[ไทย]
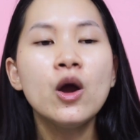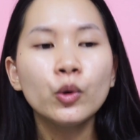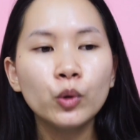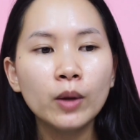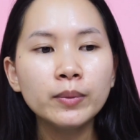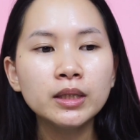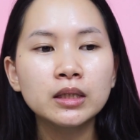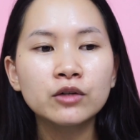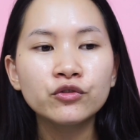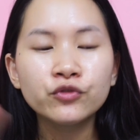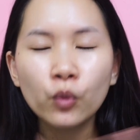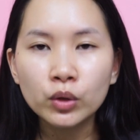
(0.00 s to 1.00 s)
รวมถึง
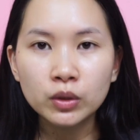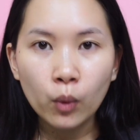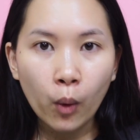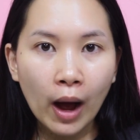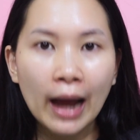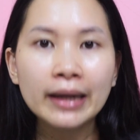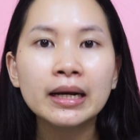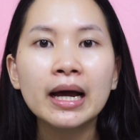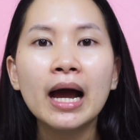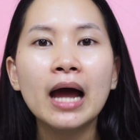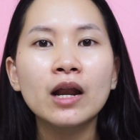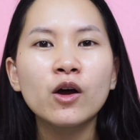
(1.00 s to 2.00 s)
ฝุ่นควันนะ
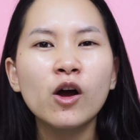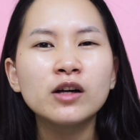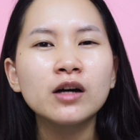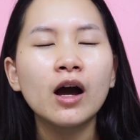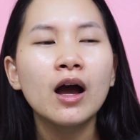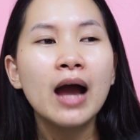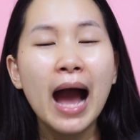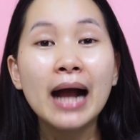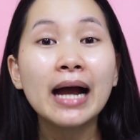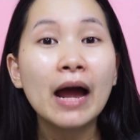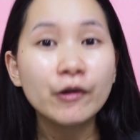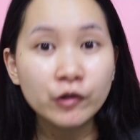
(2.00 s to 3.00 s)
คะแล้วก็อา
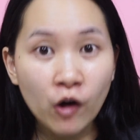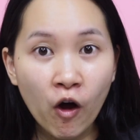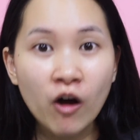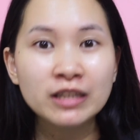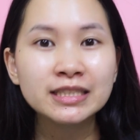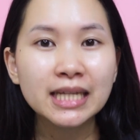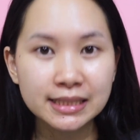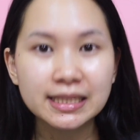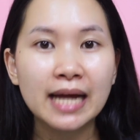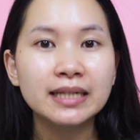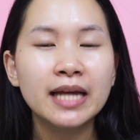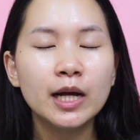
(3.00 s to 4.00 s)
กาศร้อน
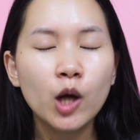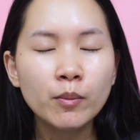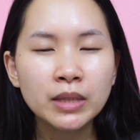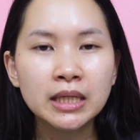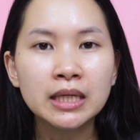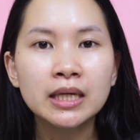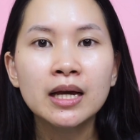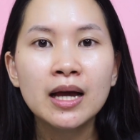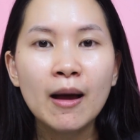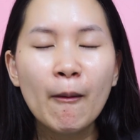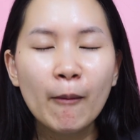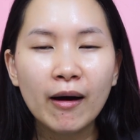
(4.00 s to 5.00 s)
จัดๆเนี่ยก็มี
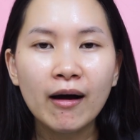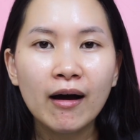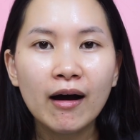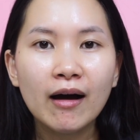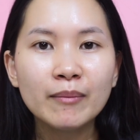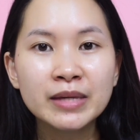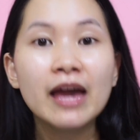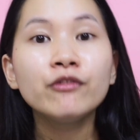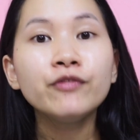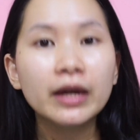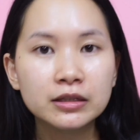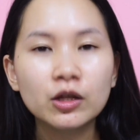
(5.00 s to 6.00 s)
มีเอฟ
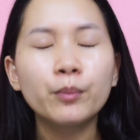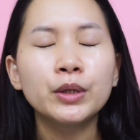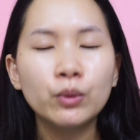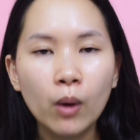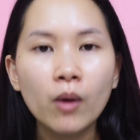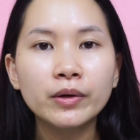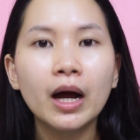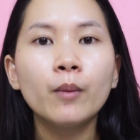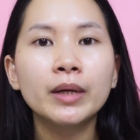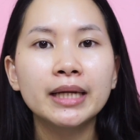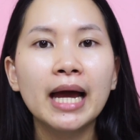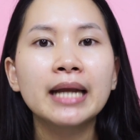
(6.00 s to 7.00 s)
เฟกต่อผิวของเราเห
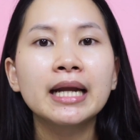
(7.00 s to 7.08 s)
มือนกัน